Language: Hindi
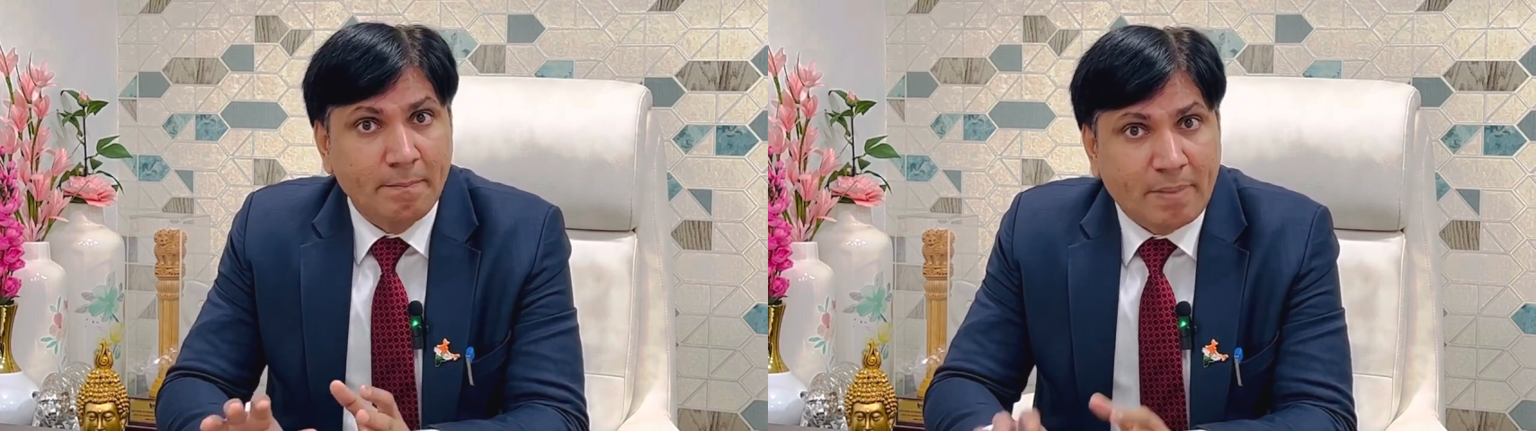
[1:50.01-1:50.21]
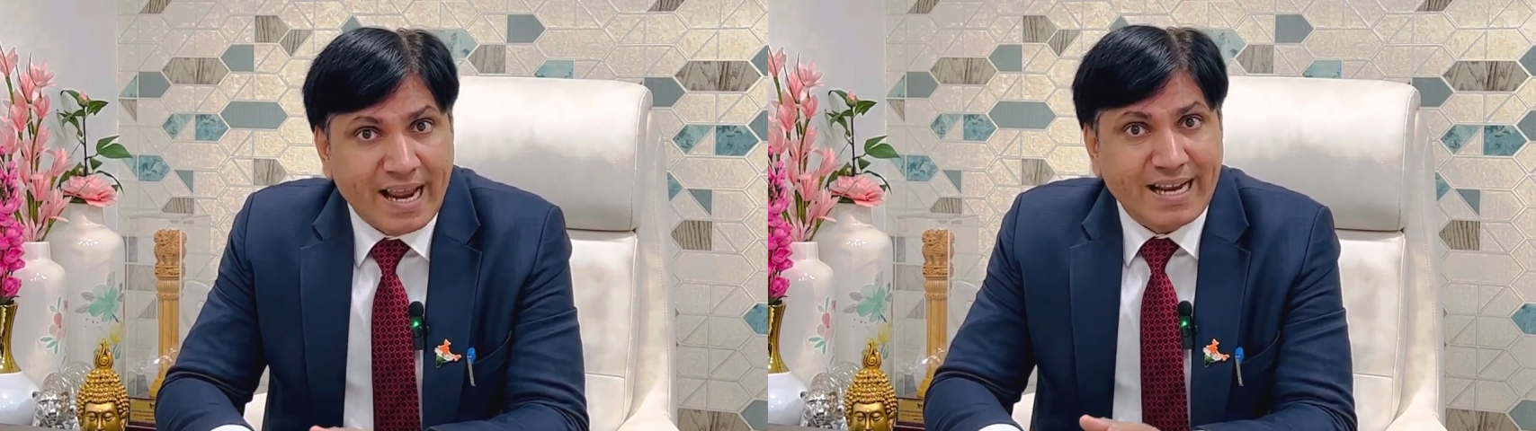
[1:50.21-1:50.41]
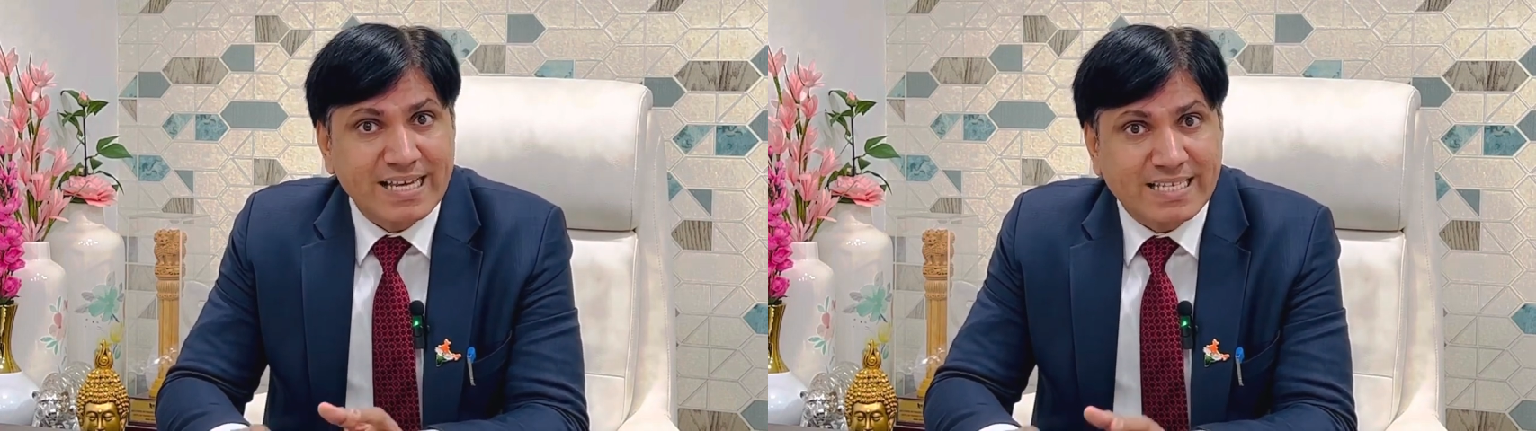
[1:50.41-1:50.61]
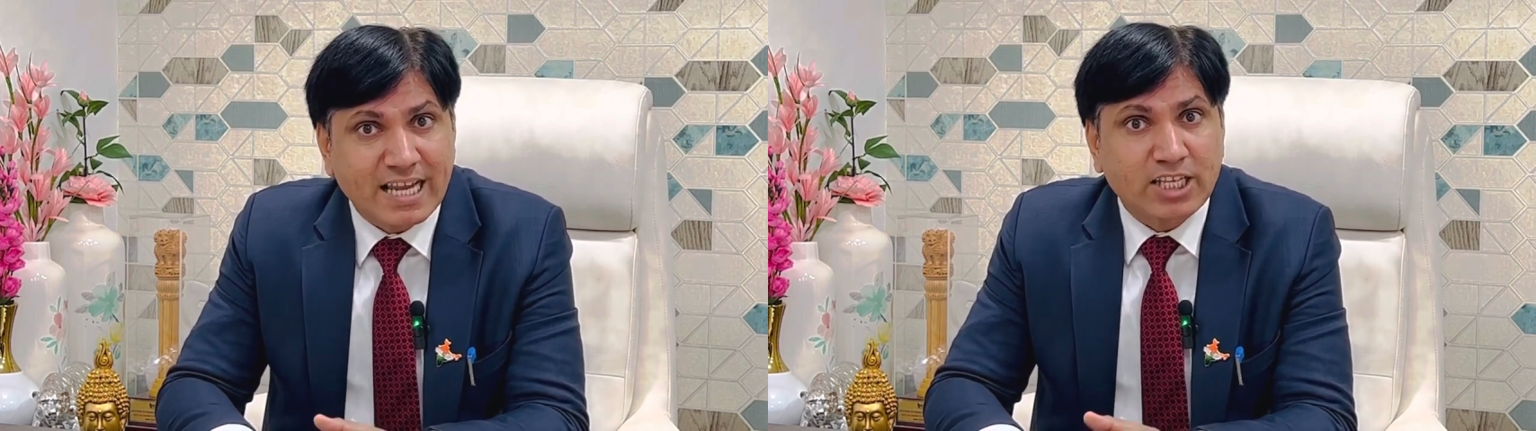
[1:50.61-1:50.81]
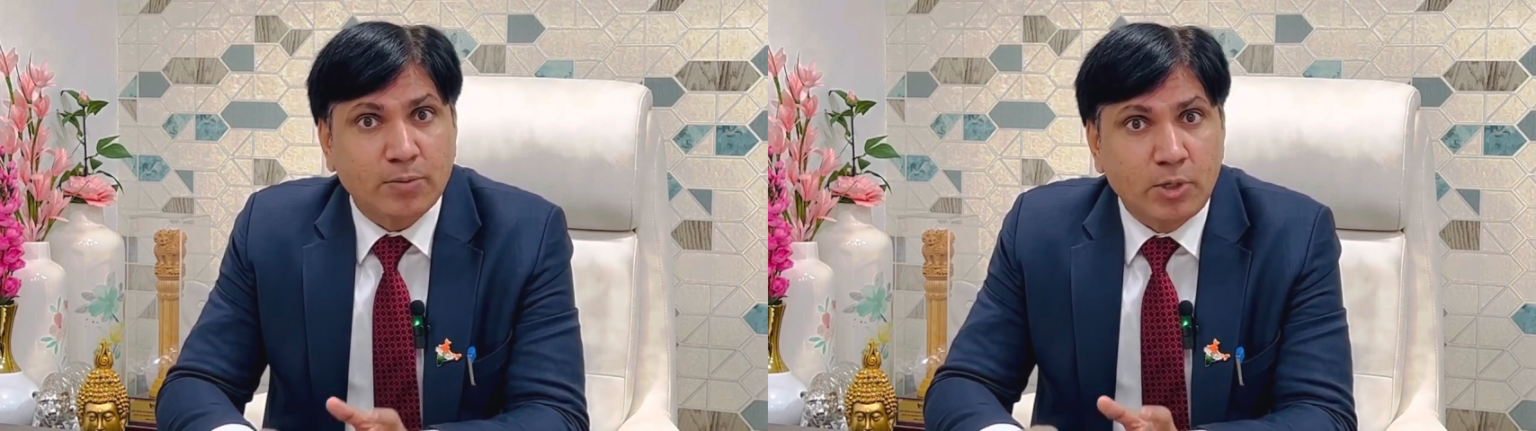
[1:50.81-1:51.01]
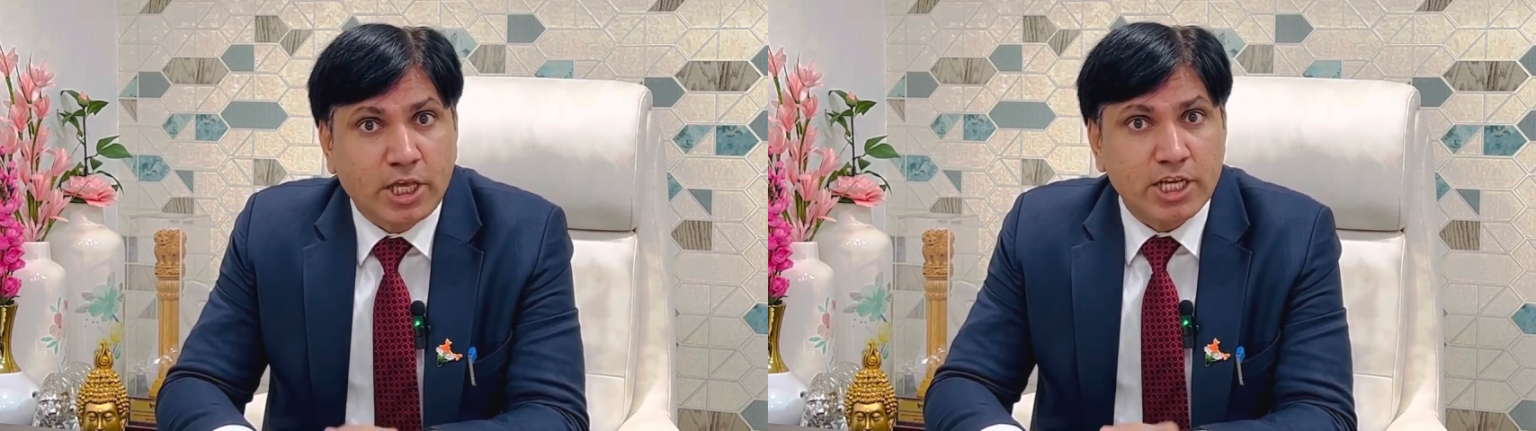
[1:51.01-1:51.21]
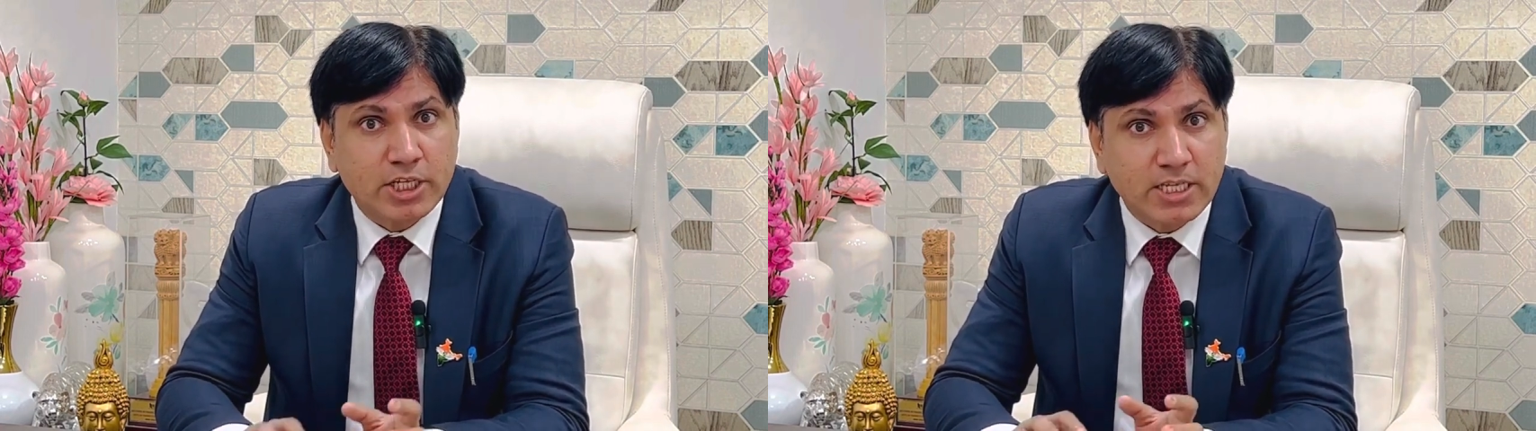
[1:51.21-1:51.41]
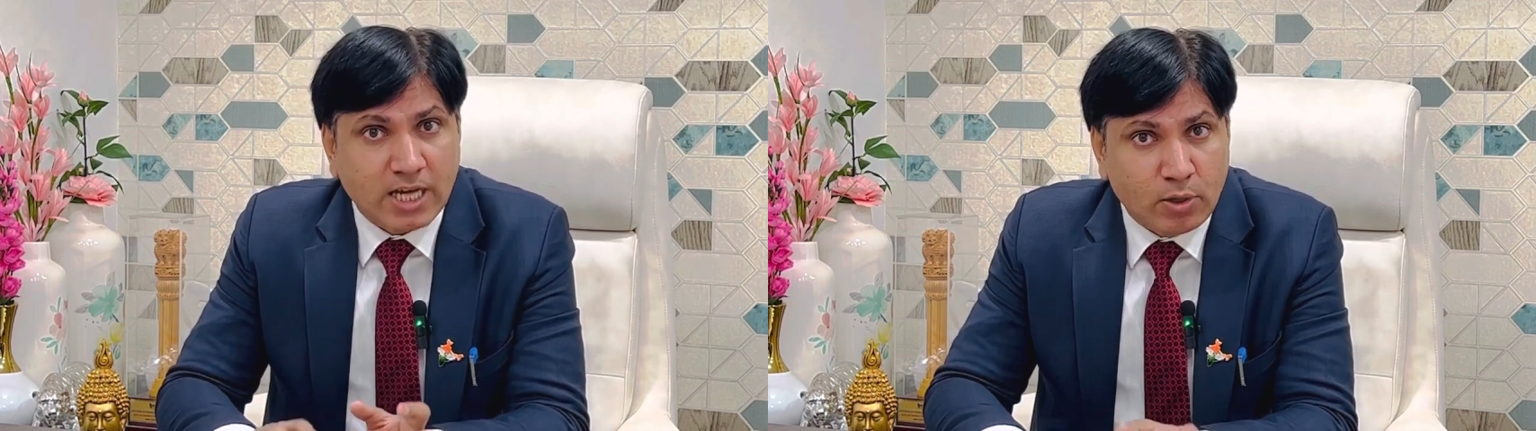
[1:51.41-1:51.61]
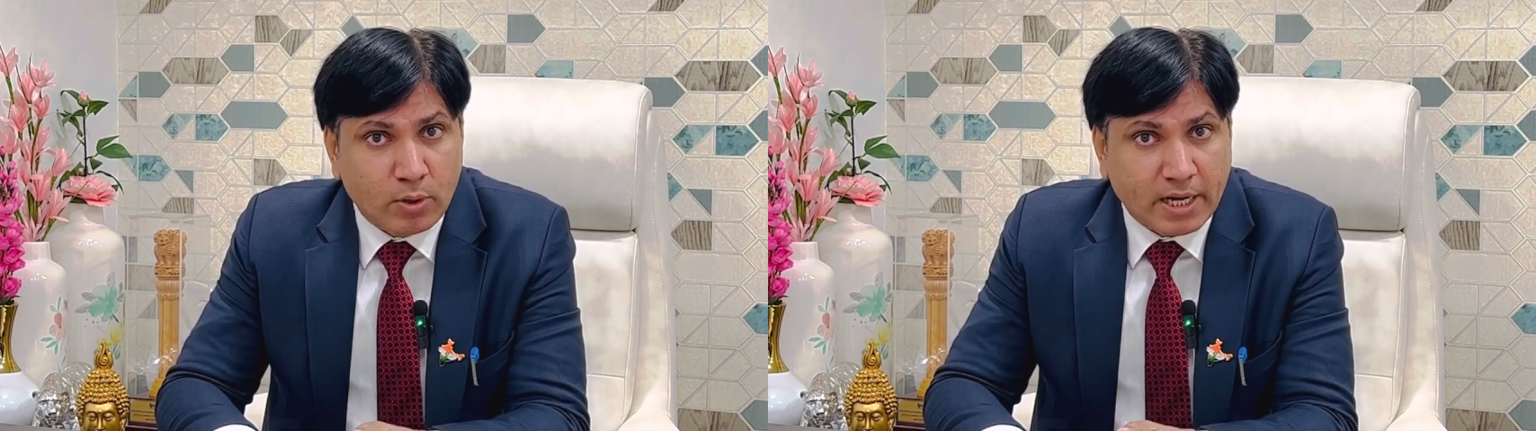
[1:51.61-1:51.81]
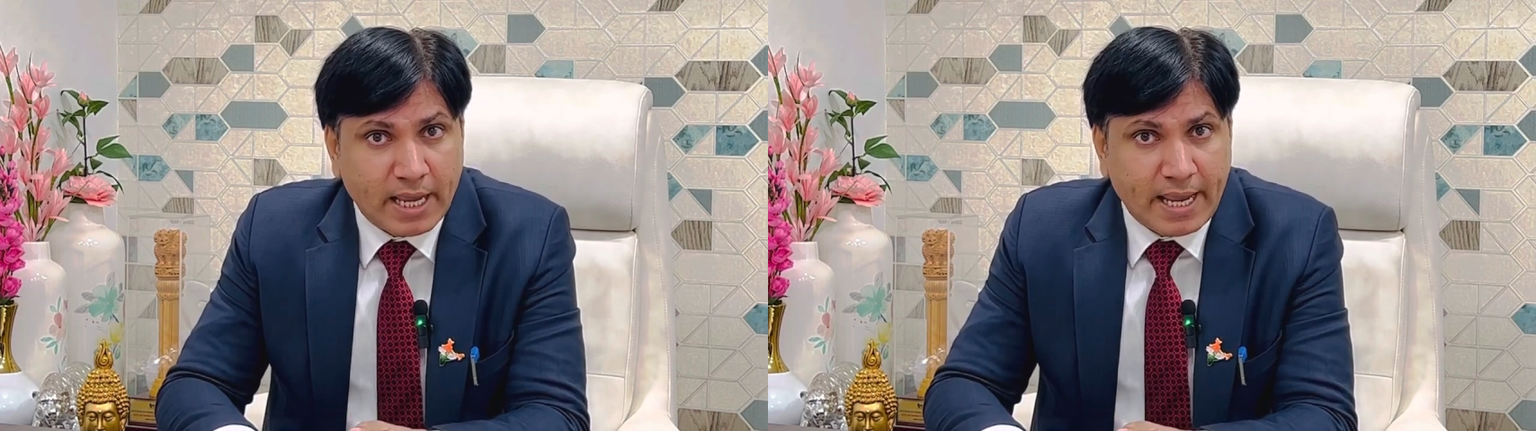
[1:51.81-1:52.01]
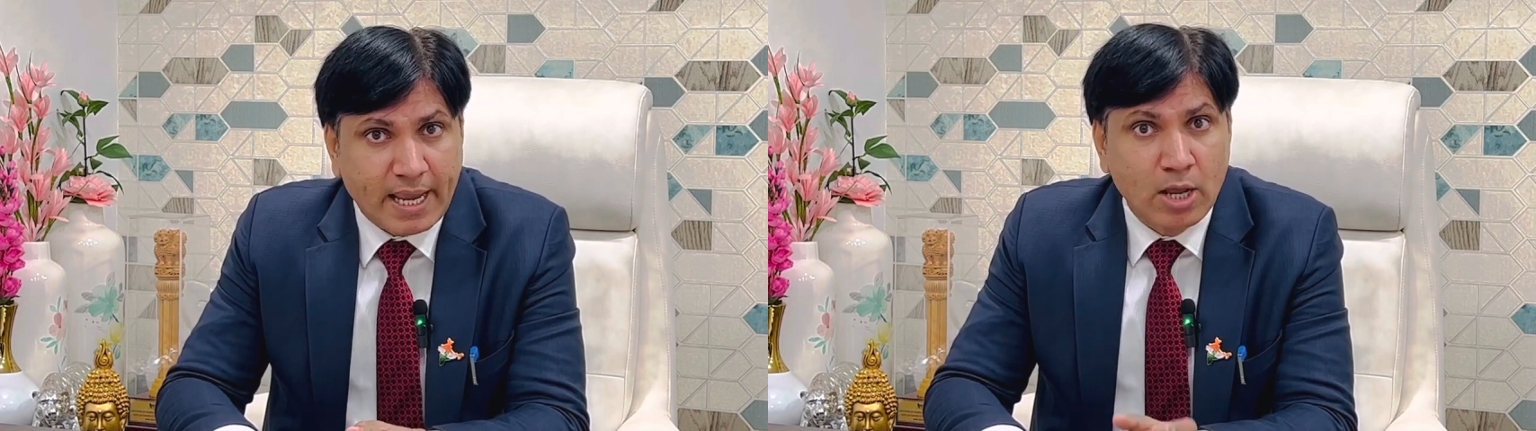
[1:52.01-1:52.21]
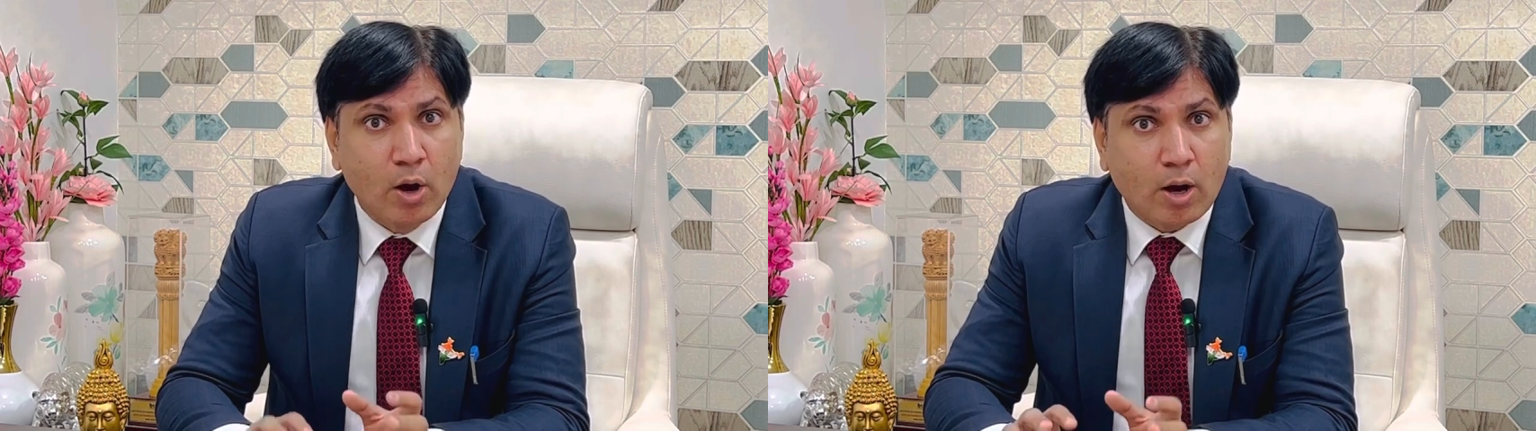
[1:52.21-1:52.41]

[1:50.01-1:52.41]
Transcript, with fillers: बैंक के साथ कम्युनिकेशन चालू रखें